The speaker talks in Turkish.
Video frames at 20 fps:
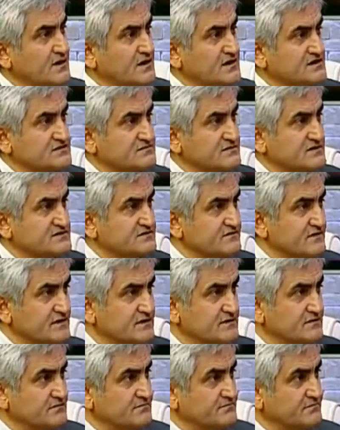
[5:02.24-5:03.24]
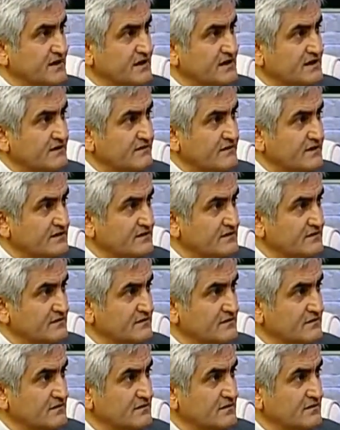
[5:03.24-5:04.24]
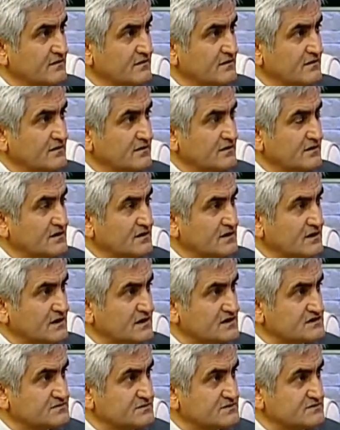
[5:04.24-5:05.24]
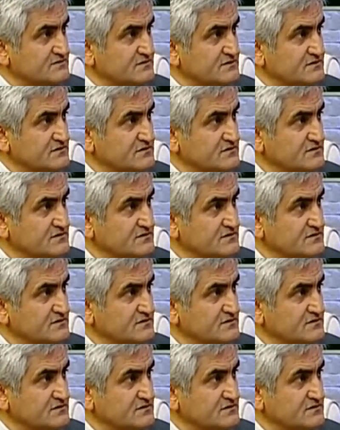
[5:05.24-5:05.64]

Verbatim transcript: araştırması var, belge var. Hı -hı. Klinik araştırması var.